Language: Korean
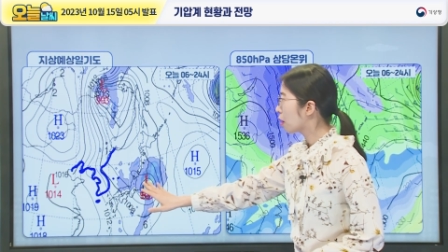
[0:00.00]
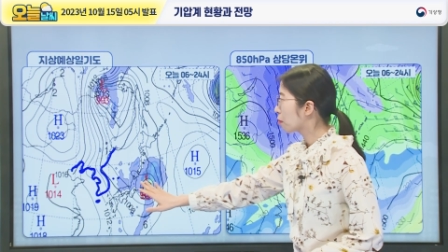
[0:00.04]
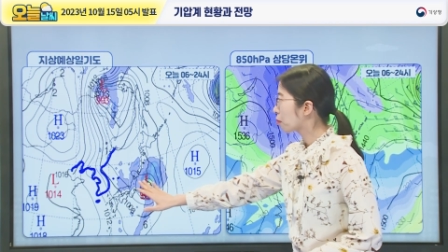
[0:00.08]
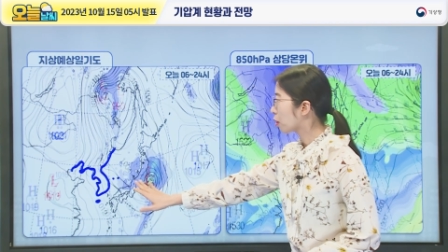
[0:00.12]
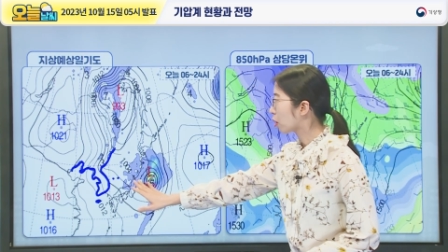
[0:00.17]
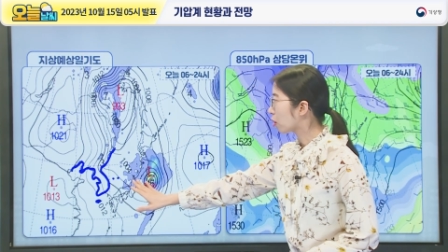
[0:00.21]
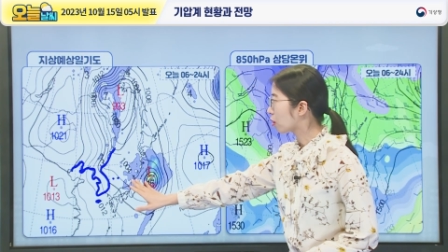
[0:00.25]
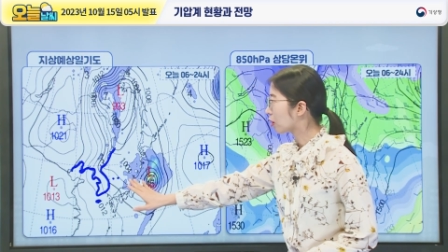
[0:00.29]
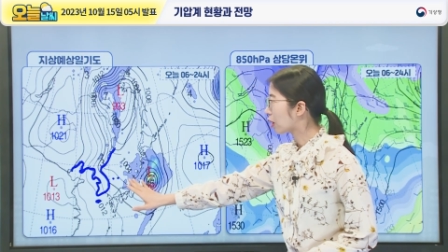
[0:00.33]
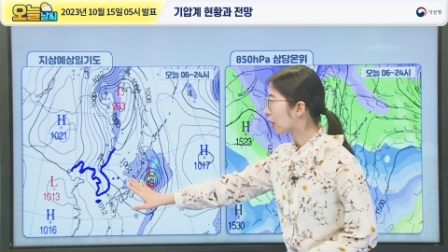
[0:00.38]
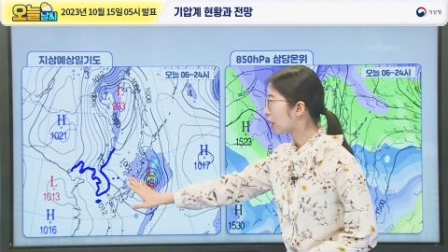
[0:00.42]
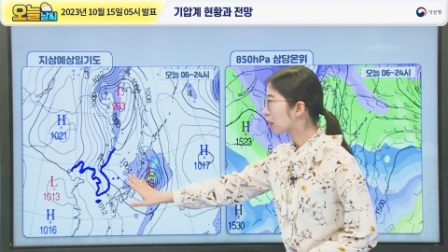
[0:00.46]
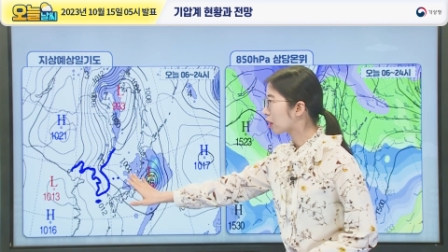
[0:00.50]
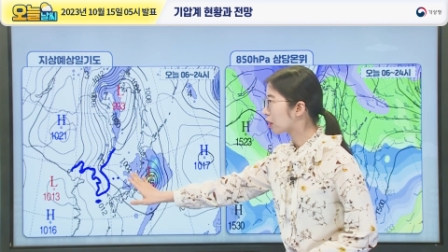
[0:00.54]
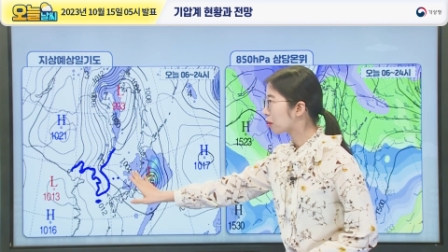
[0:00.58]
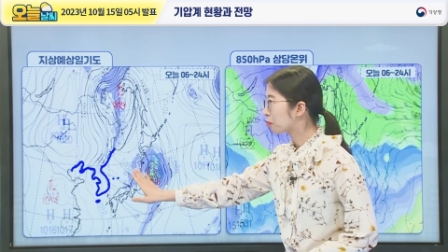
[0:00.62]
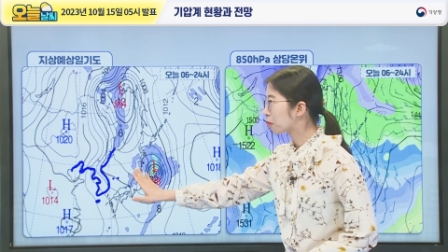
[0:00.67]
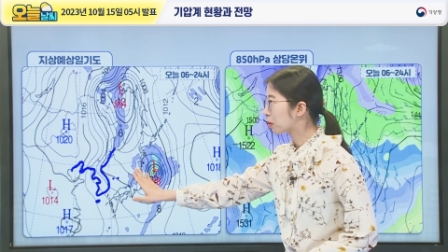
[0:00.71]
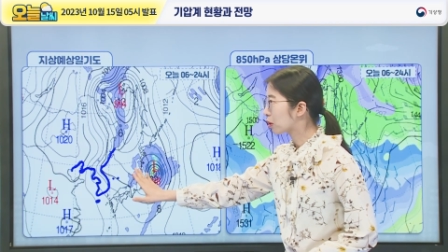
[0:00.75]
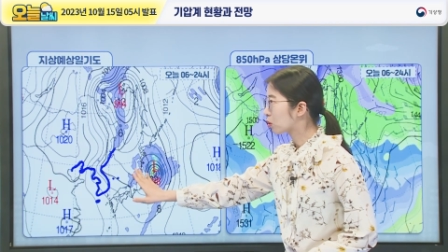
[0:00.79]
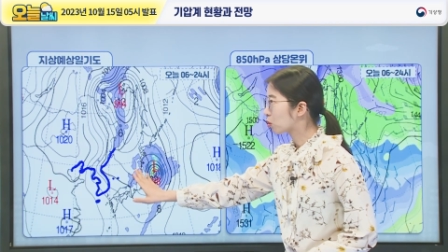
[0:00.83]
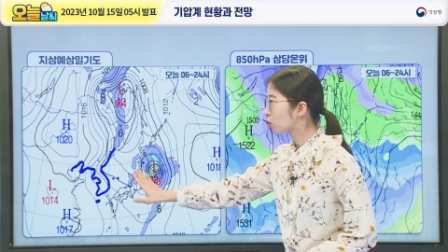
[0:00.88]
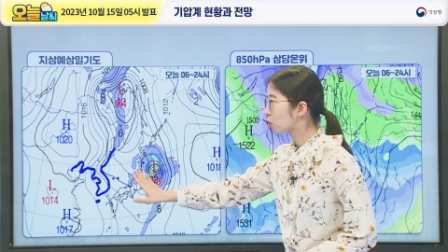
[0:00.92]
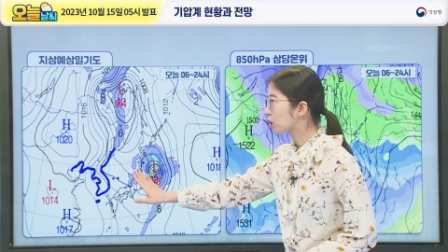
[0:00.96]
별다른
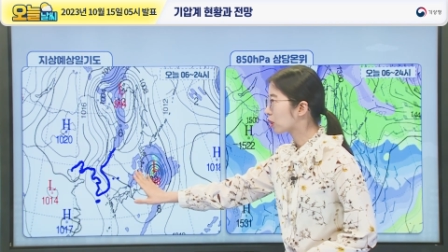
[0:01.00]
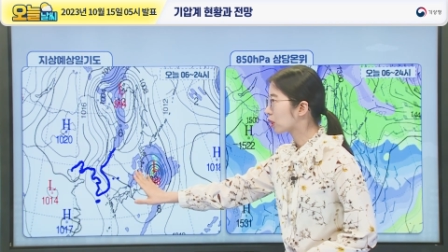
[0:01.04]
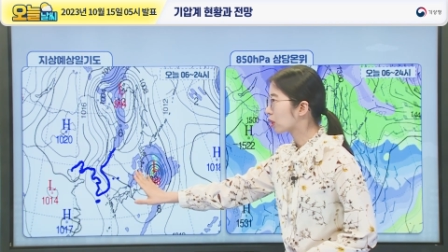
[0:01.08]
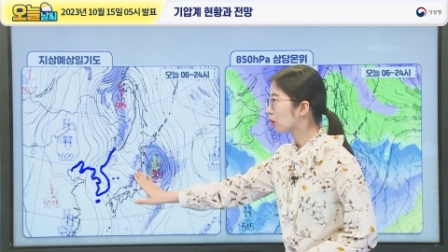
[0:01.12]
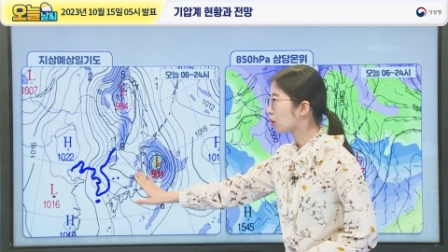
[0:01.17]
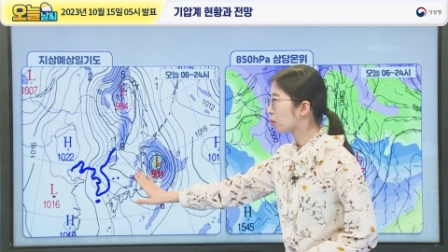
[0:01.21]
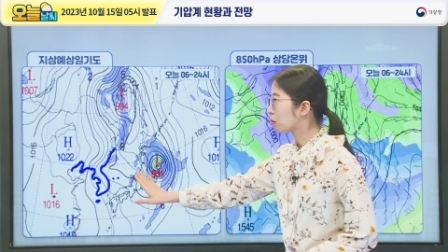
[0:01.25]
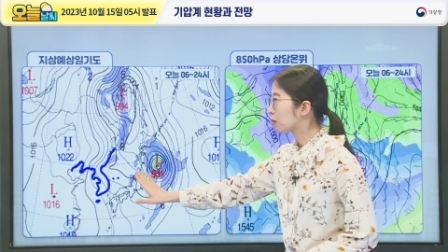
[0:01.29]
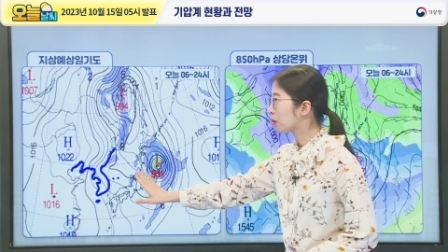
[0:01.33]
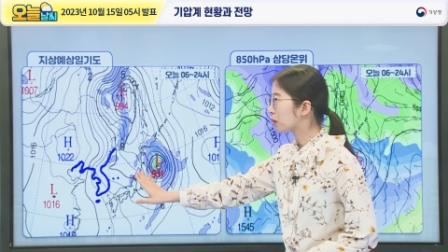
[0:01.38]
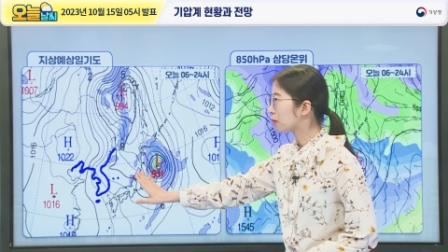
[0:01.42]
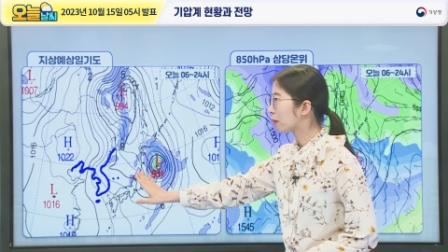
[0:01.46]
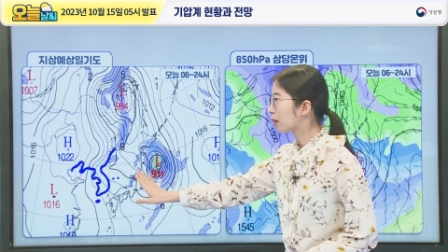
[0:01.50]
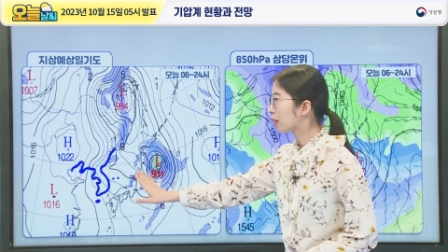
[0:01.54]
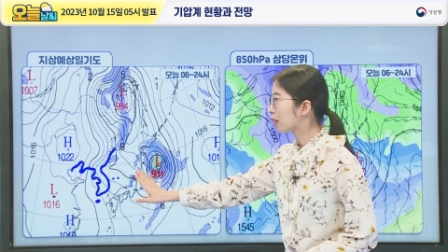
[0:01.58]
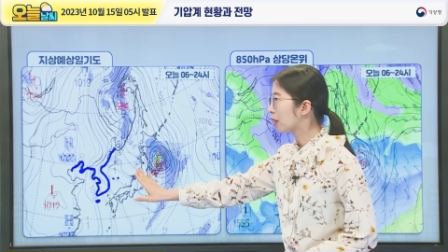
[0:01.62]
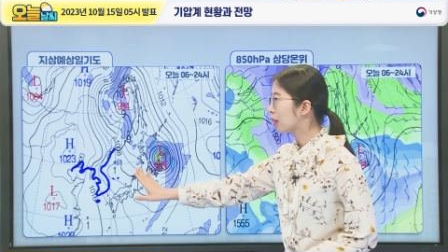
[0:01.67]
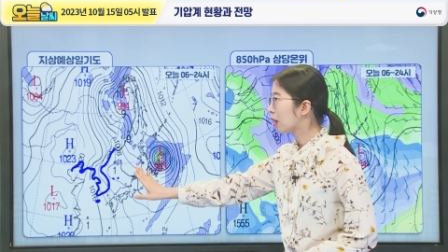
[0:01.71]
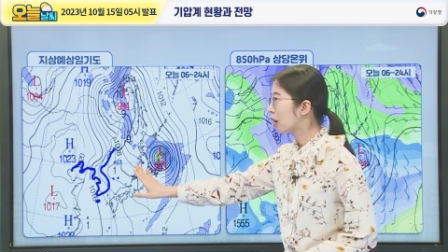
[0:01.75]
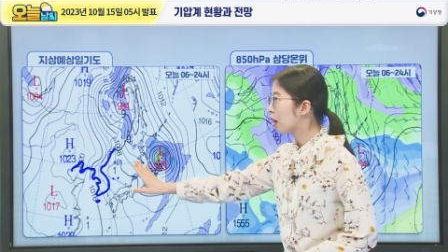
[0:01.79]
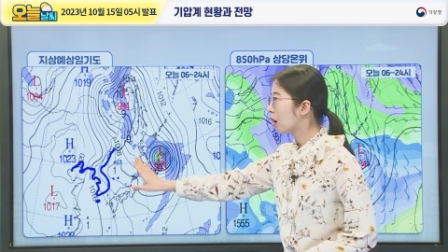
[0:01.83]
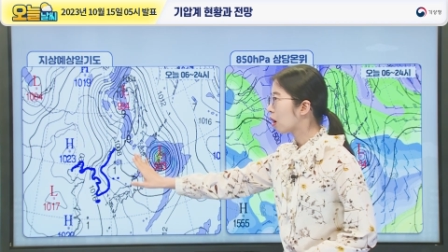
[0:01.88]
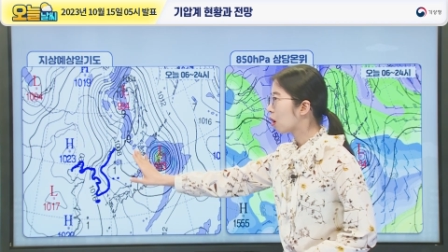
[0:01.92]
비 소식은 없지만